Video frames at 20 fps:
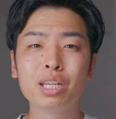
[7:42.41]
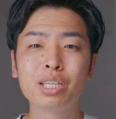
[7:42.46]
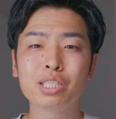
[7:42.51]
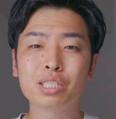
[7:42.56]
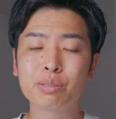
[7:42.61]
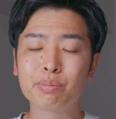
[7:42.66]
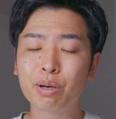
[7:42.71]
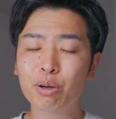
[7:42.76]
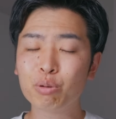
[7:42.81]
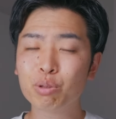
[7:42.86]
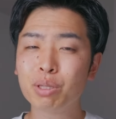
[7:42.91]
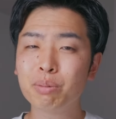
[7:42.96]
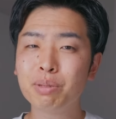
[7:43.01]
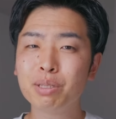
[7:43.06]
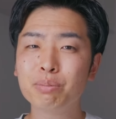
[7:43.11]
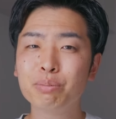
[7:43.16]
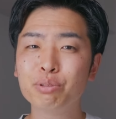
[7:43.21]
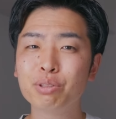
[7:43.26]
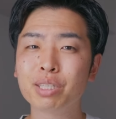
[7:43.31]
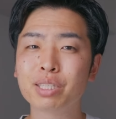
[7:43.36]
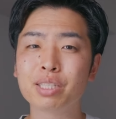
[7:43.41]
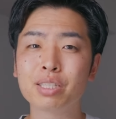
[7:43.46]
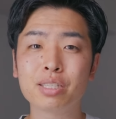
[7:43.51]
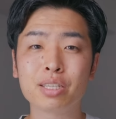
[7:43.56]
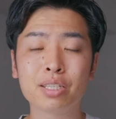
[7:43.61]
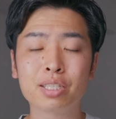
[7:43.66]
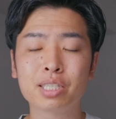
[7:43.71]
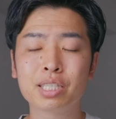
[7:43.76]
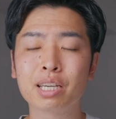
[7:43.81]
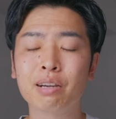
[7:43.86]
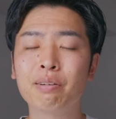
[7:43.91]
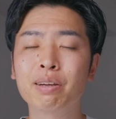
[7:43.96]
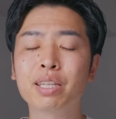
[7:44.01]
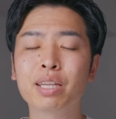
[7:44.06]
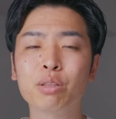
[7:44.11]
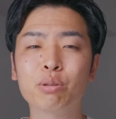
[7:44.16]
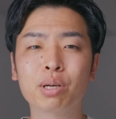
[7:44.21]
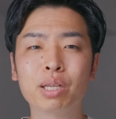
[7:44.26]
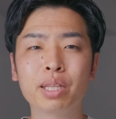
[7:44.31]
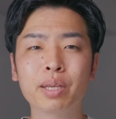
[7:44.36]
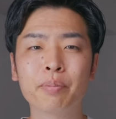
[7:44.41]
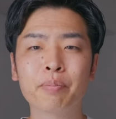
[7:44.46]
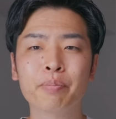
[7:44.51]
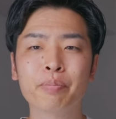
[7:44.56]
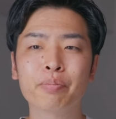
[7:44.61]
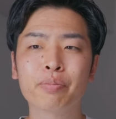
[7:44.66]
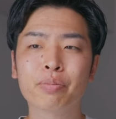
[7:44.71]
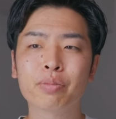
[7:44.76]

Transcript: スマホで見る分には全然違わないとかね、